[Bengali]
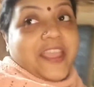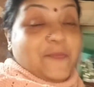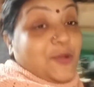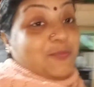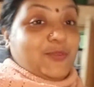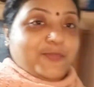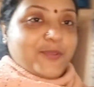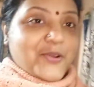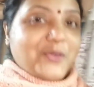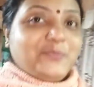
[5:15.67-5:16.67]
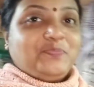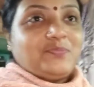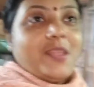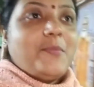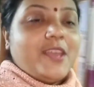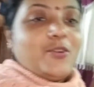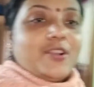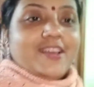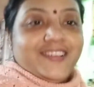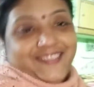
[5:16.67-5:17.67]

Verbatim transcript: এরপর বুঝবে ও বিয়ে করে